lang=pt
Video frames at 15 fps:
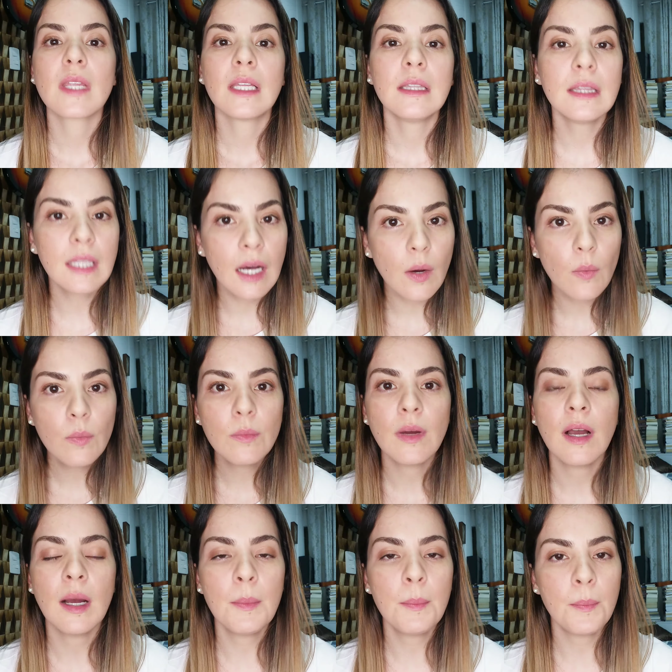Não
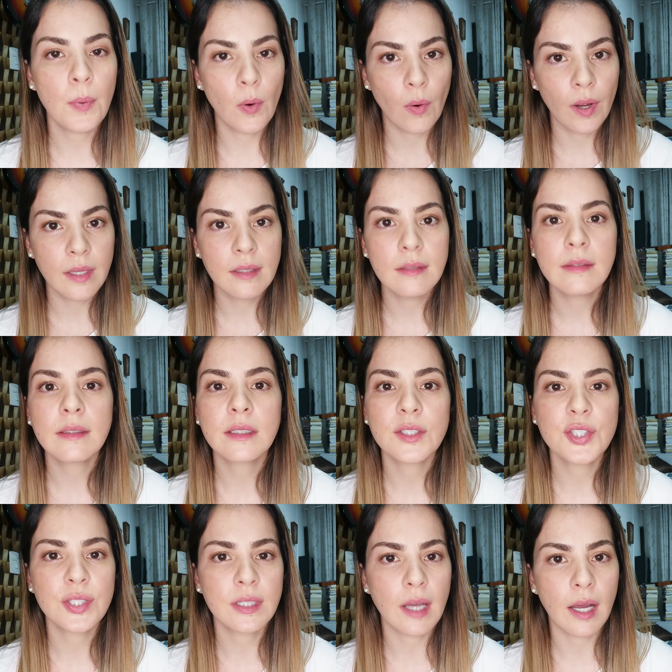apoie
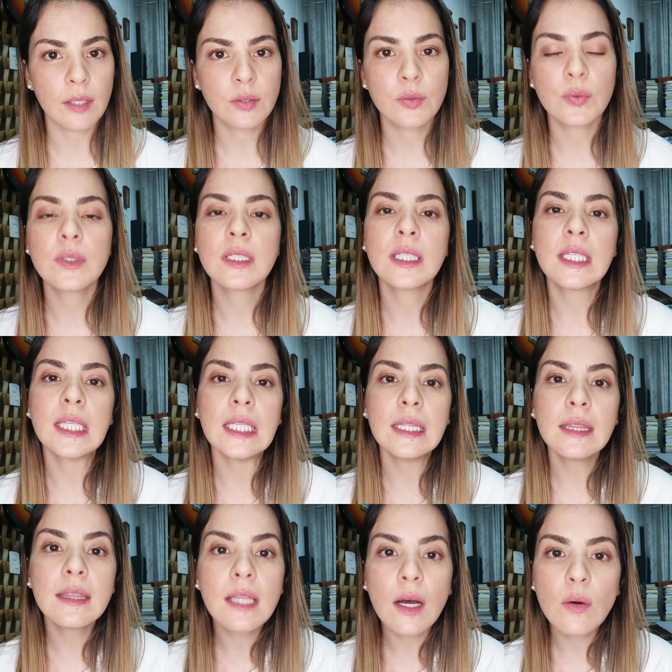candidato que
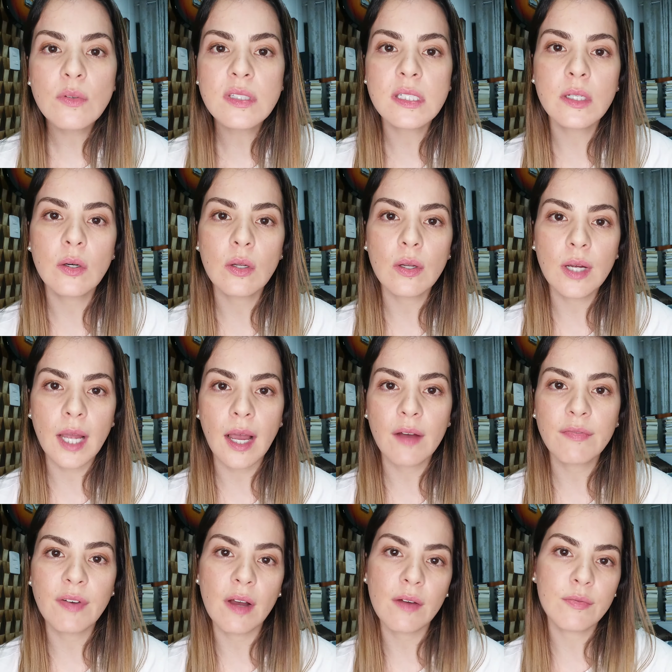não se colocar
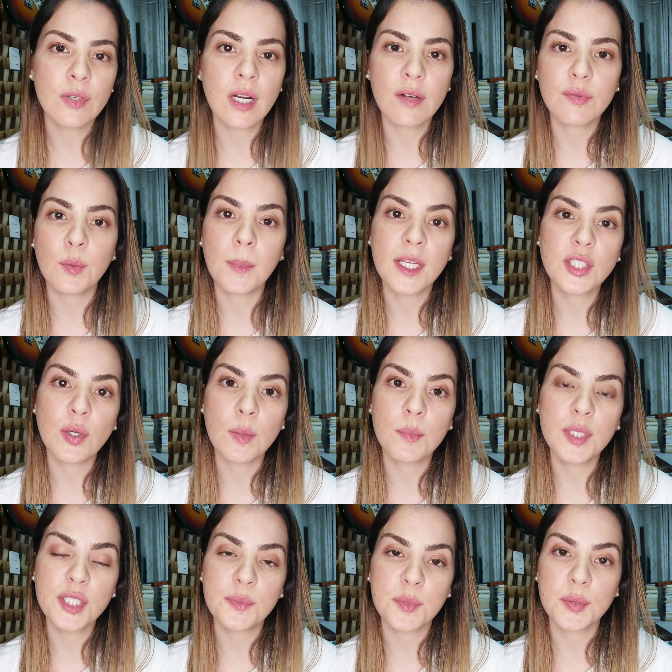favoravelmente ao
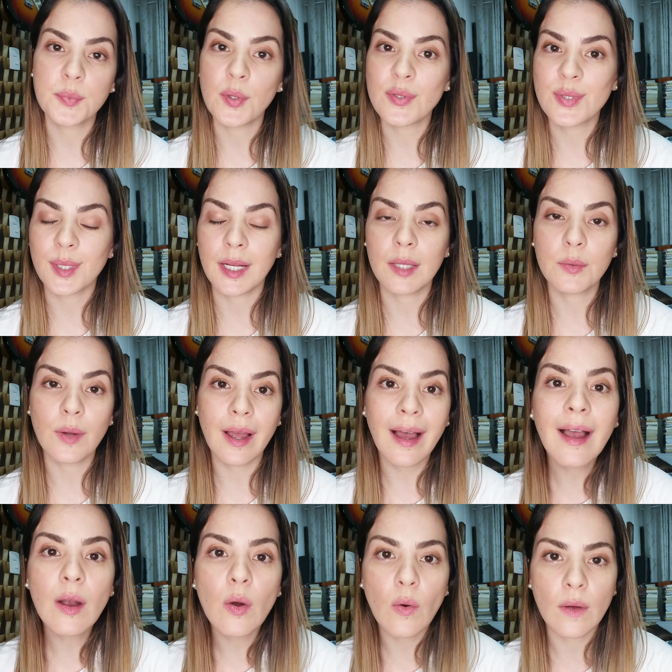impeachment do Bolsonaro
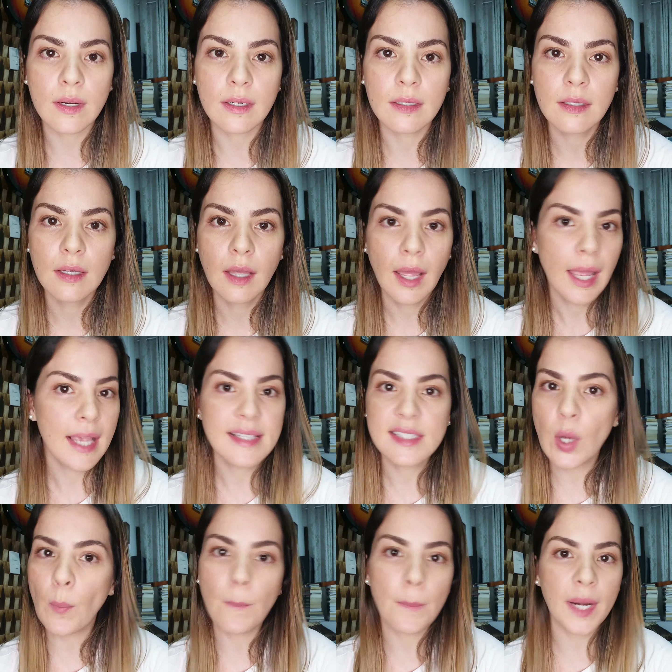agora.
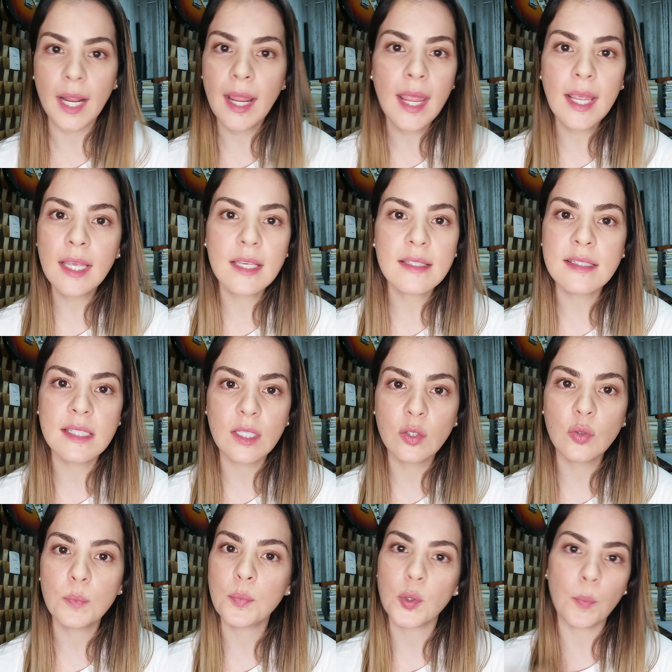Esse é o
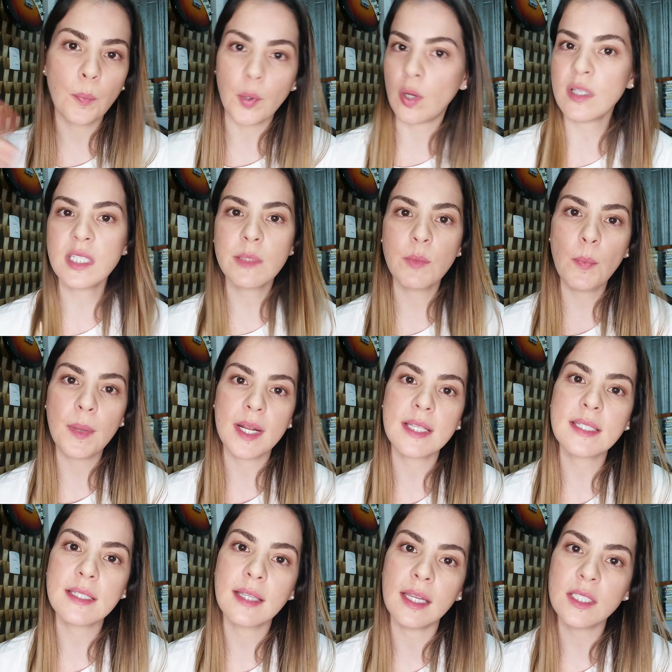pré-requisito para o próximo
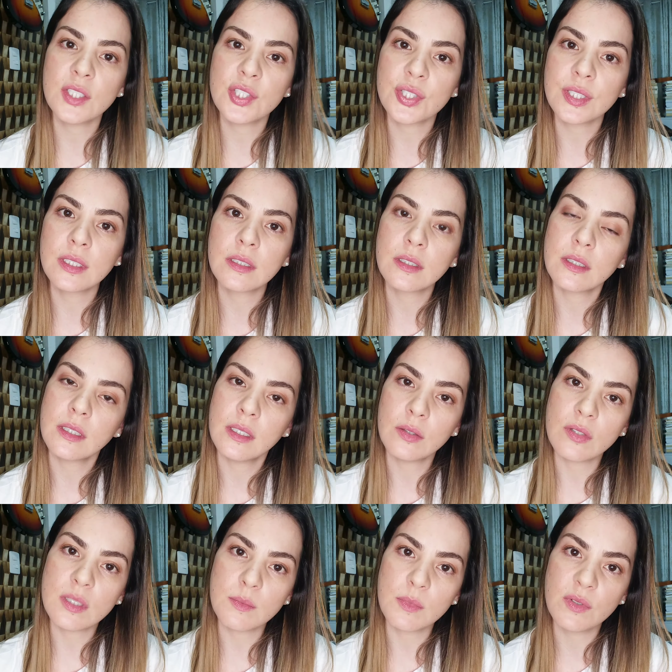presidente em
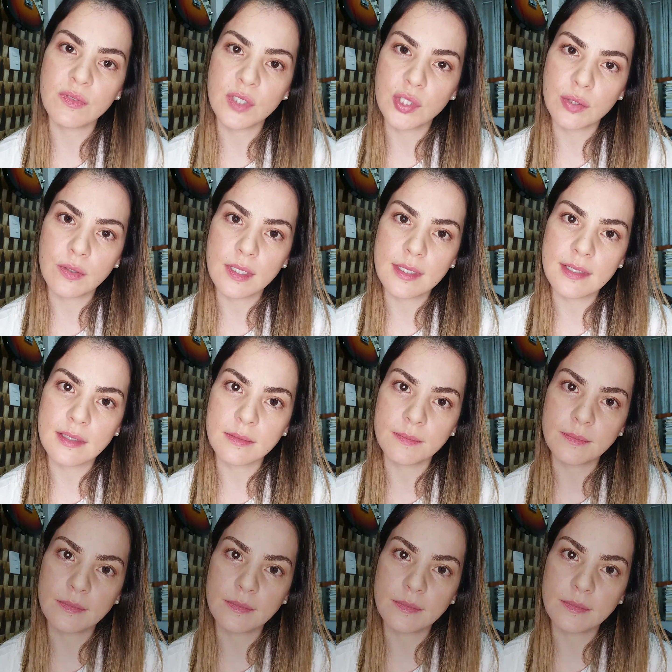2022.